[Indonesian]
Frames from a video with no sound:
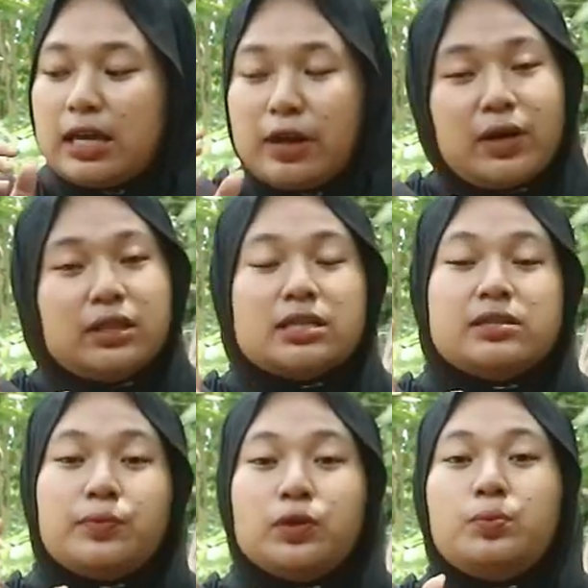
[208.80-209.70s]
hewan
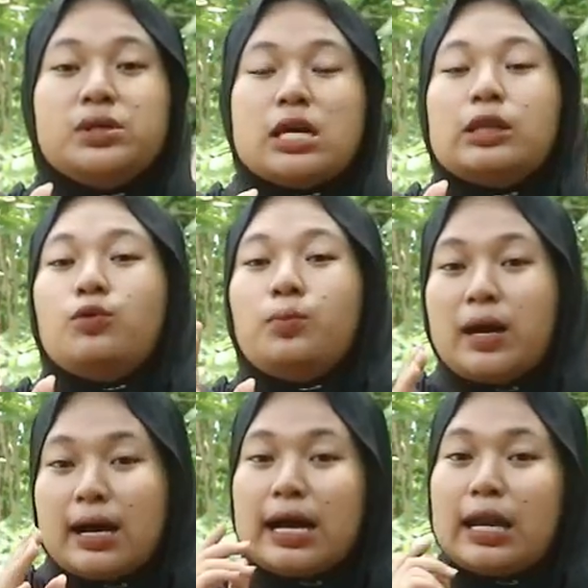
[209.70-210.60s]
tersebut bisa
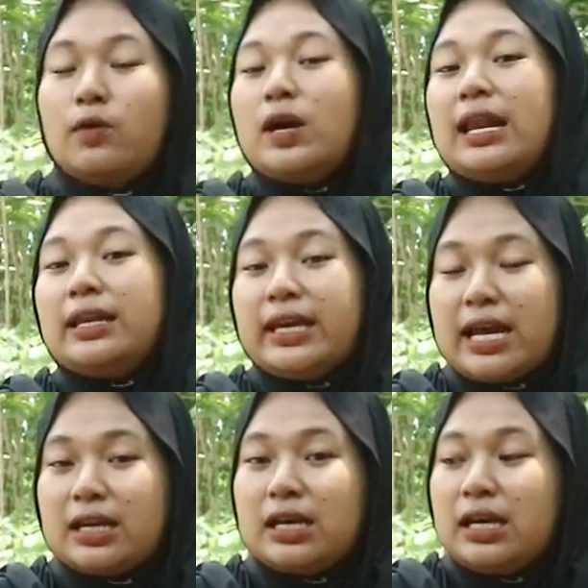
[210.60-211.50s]
tumbang kalau
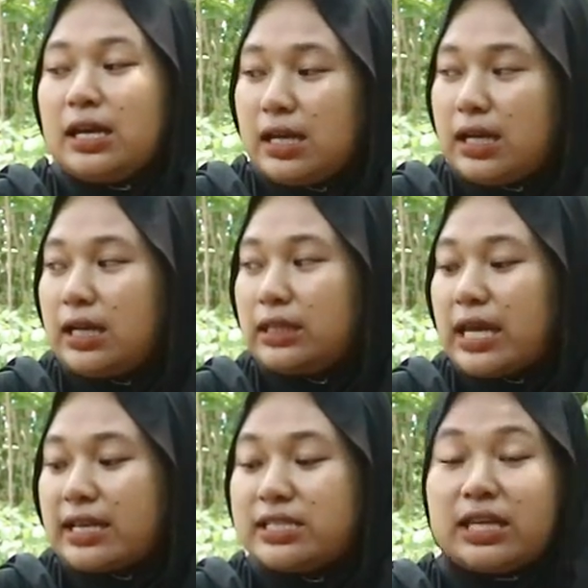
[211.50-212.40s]
kalian uh,
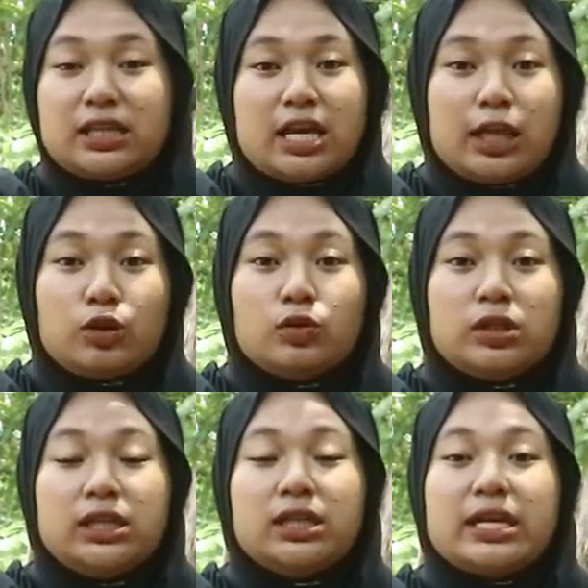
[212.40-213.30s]
targetnya itu
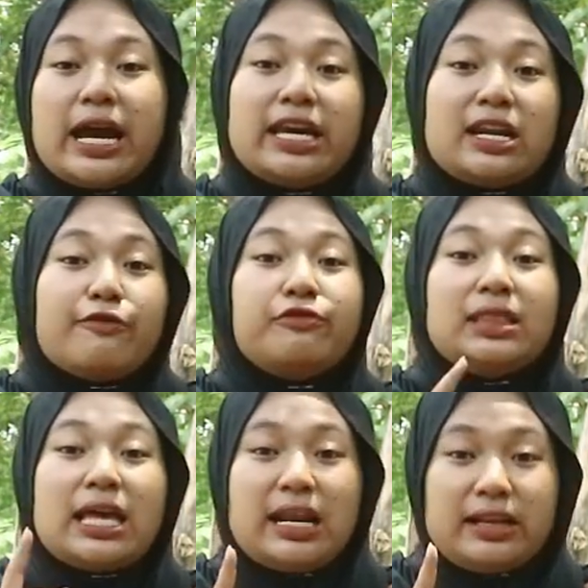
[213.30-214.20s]
di daerah
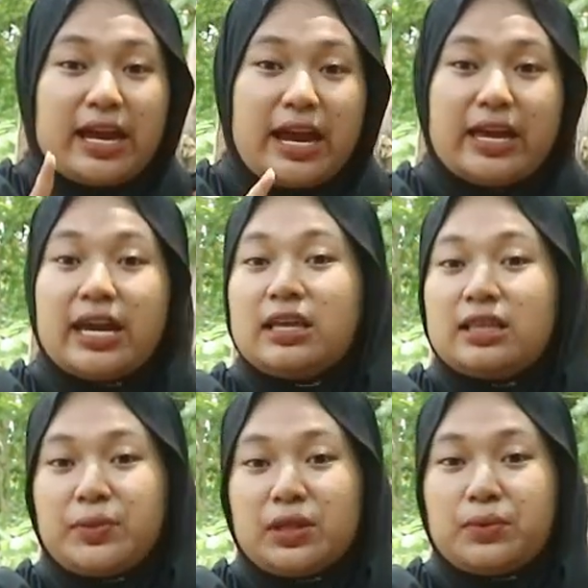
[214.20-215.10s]
vitalnya ya
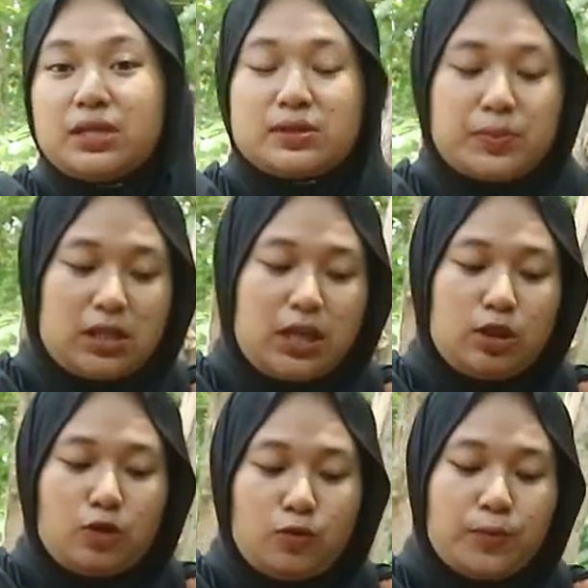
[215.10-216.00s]
teman-teman seperti
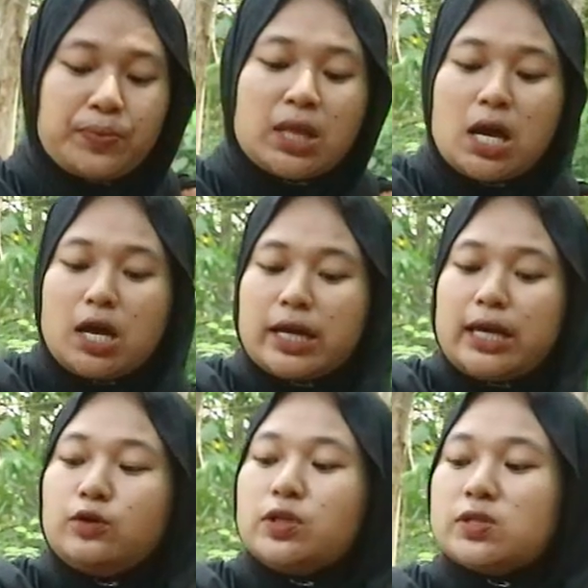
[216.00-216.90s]
itu
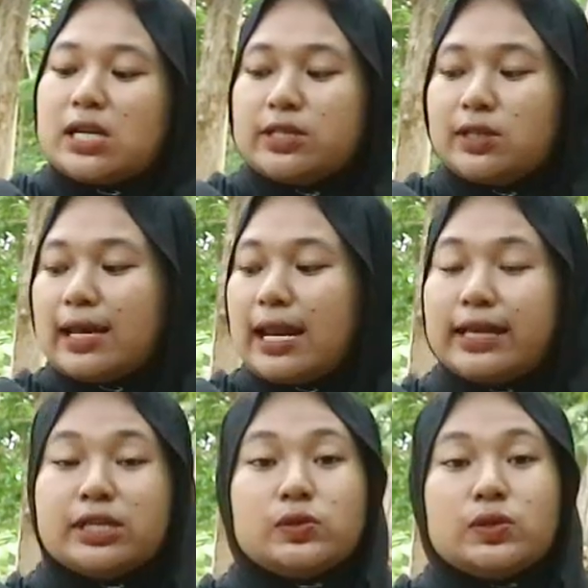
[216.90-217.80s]
oke untuk selanjutnya
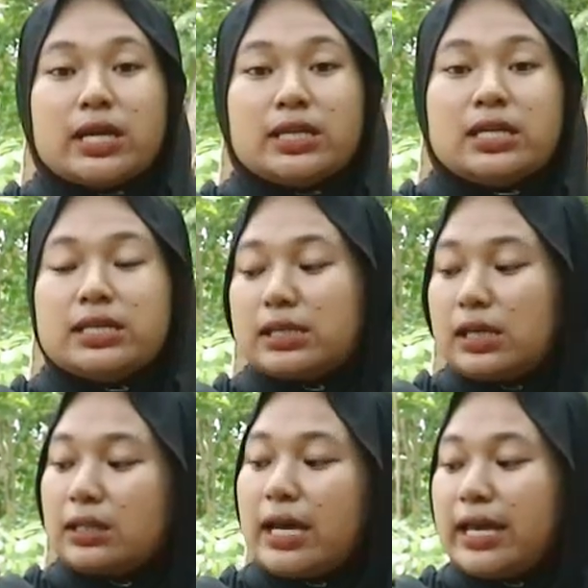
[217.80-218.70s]
lagi sudah
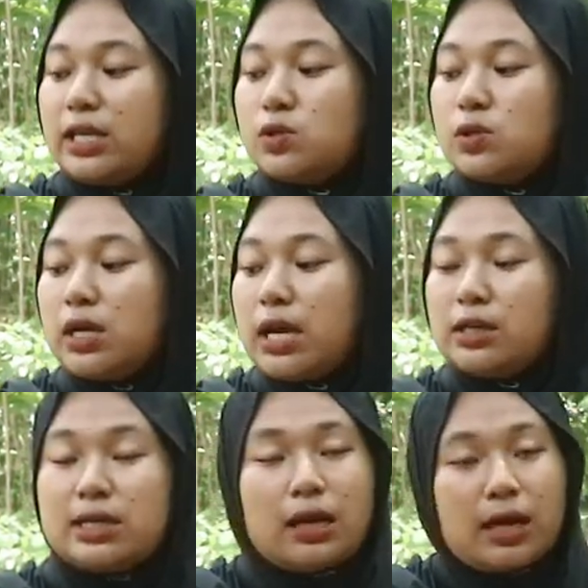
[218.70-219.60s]
disertai juga
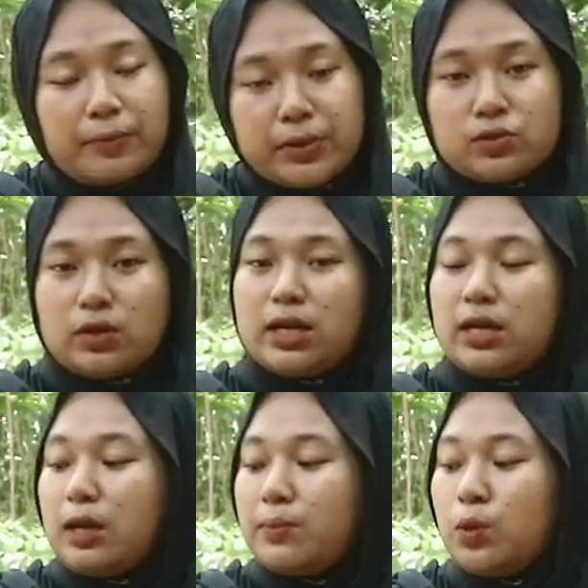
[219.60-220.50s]
dilengkapi juga
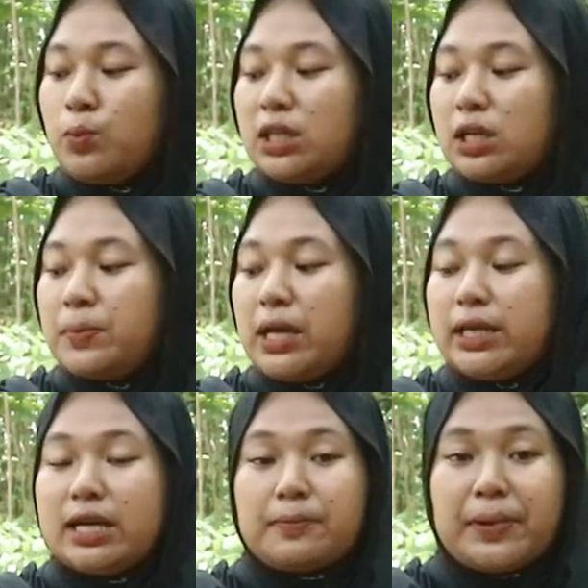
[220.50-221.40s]
dengan manometer
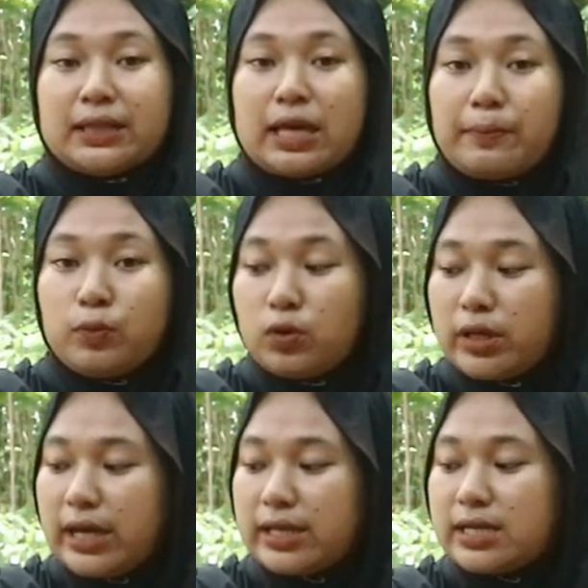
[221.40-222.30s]
bagian depan tabung
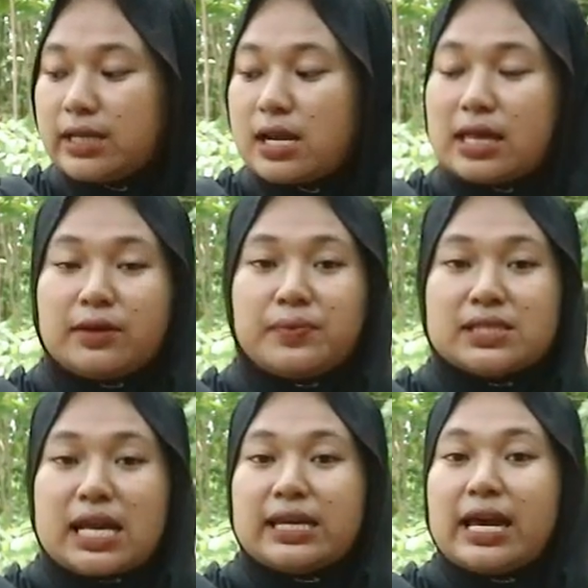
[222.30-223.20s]
ya jadi nanti
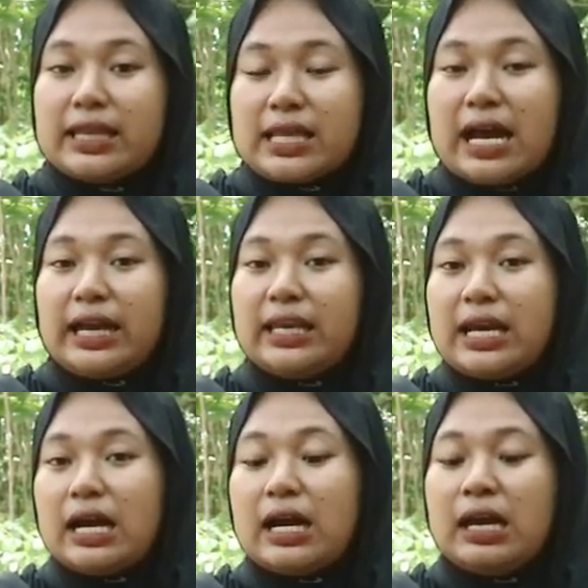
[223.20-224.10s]
bisa lihat angin
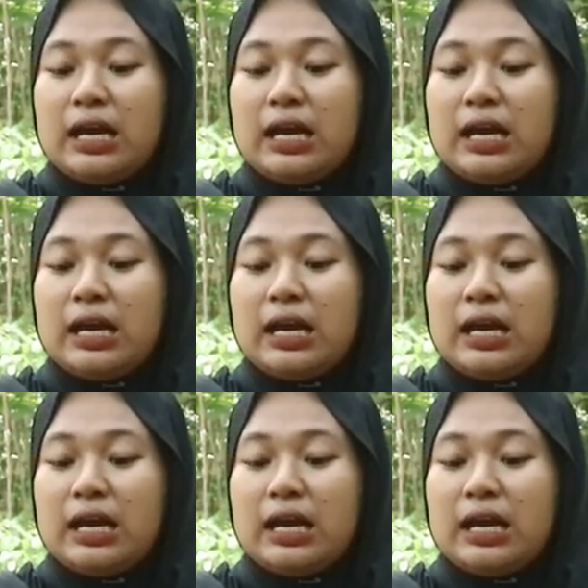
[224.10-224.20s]
yang